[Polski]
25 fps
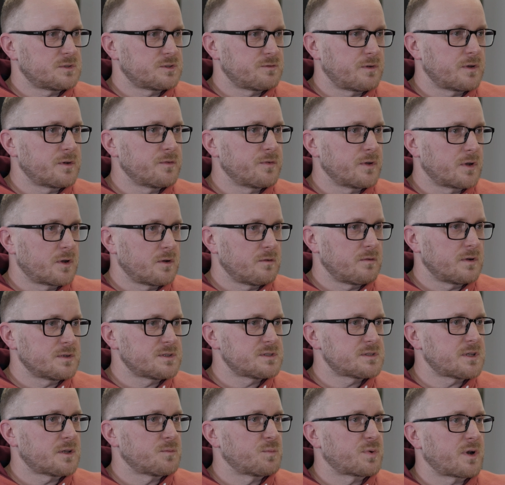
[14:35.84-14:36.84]

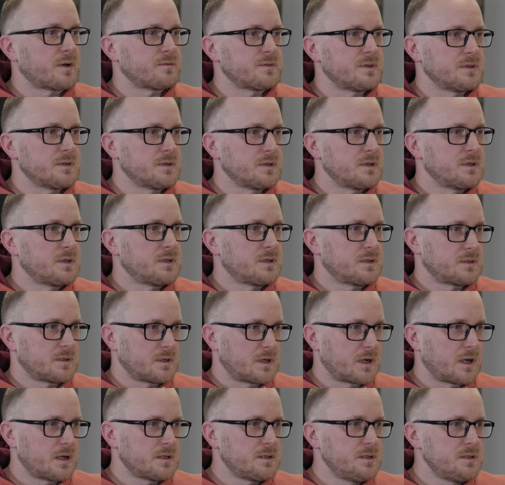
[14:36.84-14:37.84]
zweryfikować stan prawny
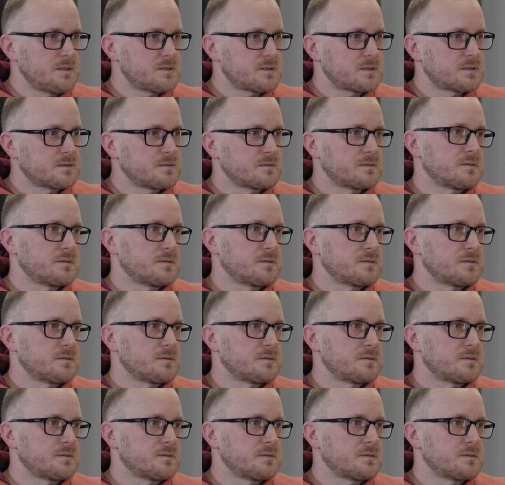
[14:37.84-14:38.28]
granic,